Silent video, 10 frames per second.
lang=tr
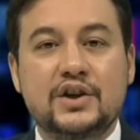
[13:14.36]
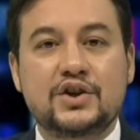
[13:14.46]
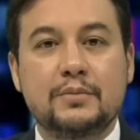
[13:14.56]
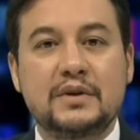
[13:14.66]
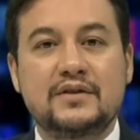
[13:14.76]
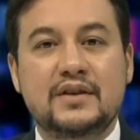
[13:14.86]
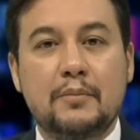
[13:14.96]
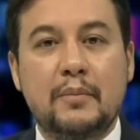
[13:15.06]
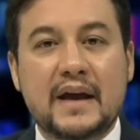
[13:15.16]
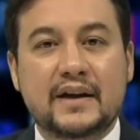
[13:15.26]
yaşamını
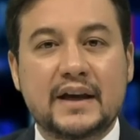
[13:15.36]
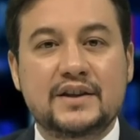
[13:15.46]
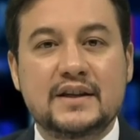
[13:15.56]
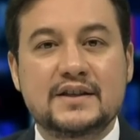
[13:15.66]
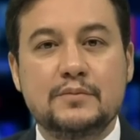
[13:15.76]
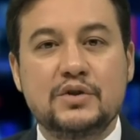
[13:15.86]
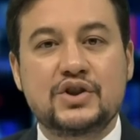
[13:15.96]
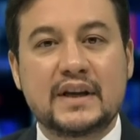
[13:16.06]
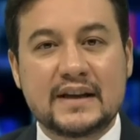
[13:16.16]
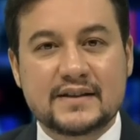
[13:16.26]
yitiren Berkay
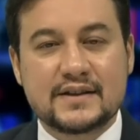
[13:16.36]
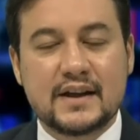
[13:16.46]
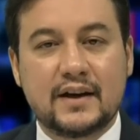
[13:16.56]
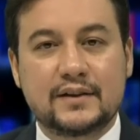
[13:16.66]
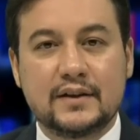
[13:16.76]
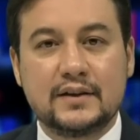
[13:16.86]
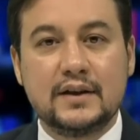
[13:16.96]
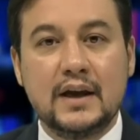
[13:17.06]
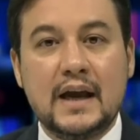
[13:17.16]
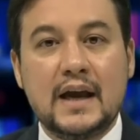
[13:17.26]
Kesim'in cenazesine katıldı.